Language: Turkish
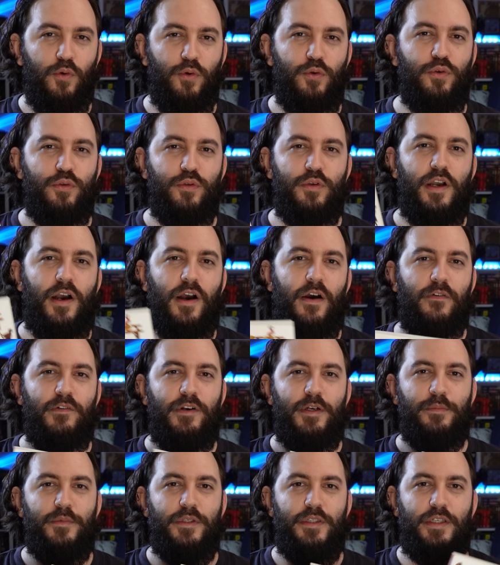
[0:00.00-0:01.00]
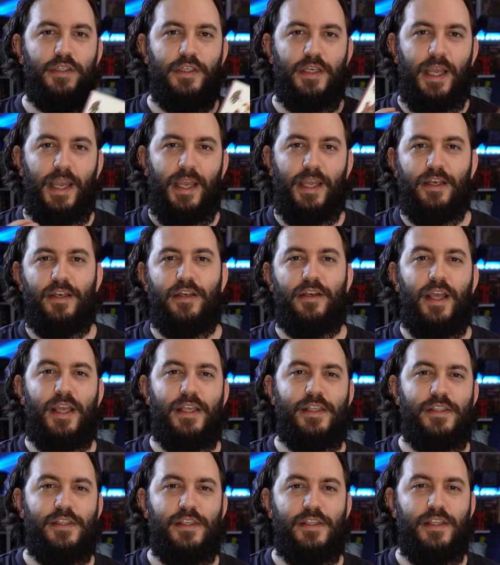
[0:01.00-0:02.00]
oyun kavramının en
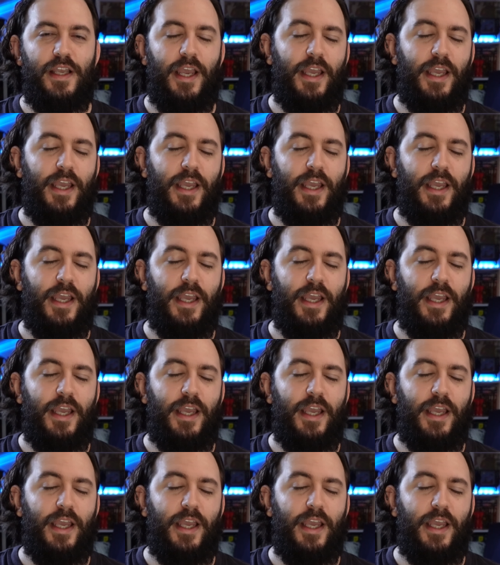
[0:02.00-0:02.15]
eskisi,